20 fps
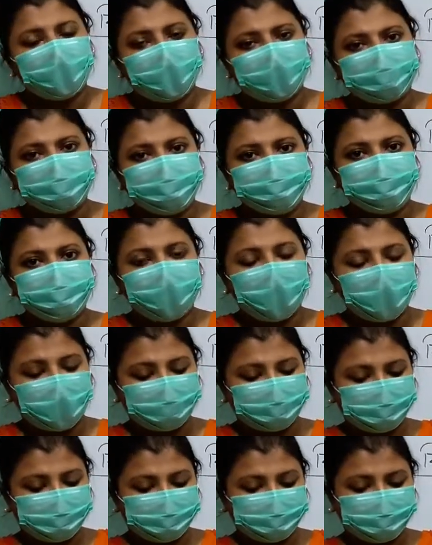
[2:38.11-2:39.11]
একদম ওই
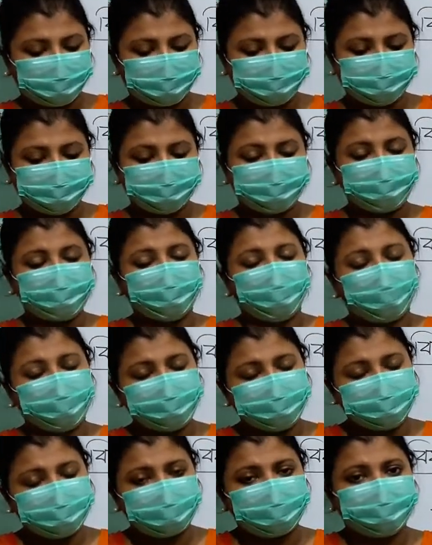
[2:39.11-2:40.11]
হাটে ওই যেটা
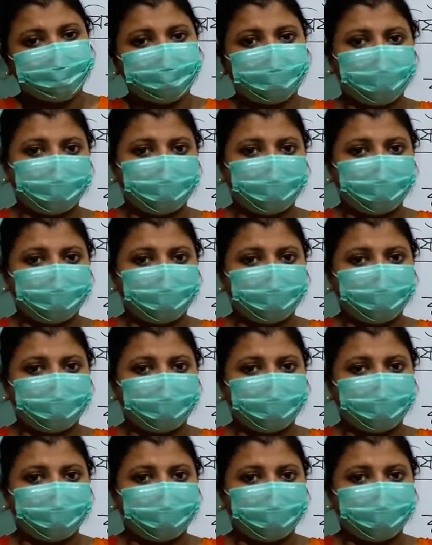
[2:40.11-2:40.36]
গঞ্জের